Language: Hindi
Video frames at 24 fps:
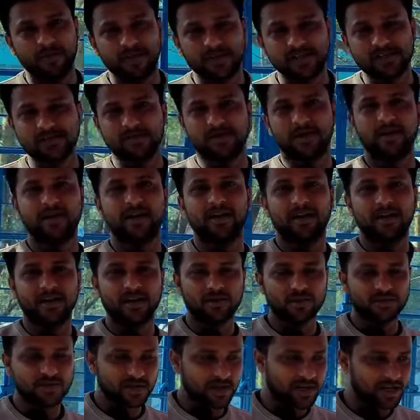बर्ड्स वगैरह रहेगा
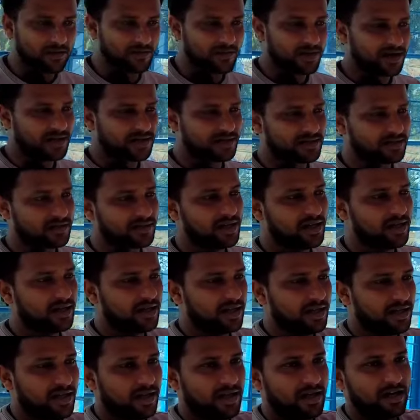वो सारा बर्ड्स
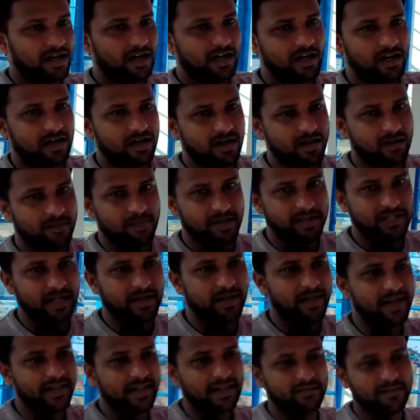मतलब
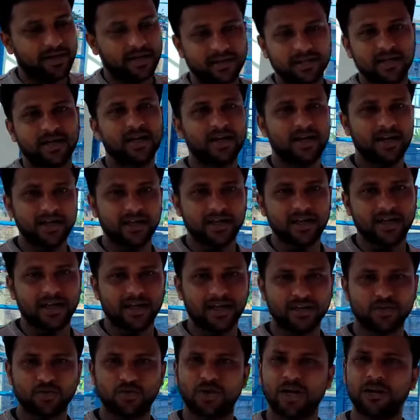एकदम अंधेरा नहीं
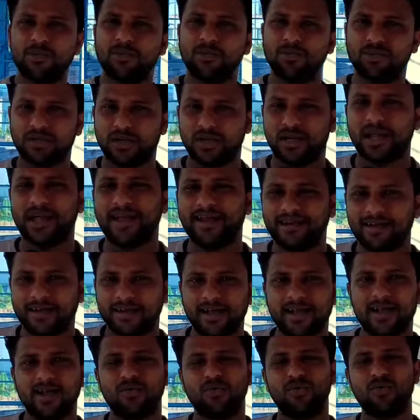रहेगा थोड़ा बहुत लाइट
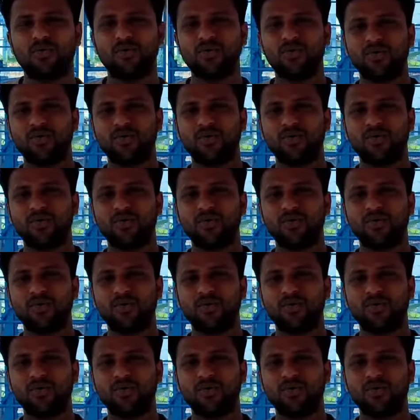रहेगा उन लोगों